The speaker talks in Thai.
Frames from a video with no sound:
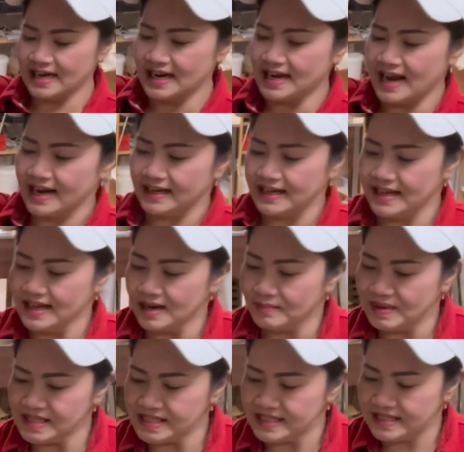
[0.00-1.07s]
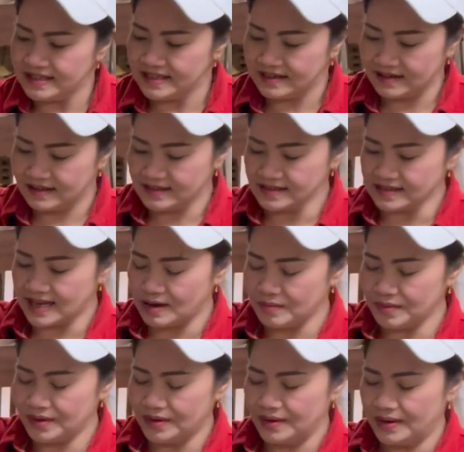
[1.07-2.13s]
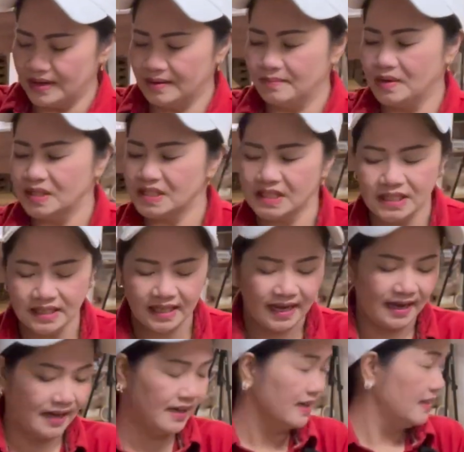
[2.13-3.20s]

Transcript: นขนาดนี้ยังไม่ชินอีกเหรอสาวอุดรบอชินค่ะ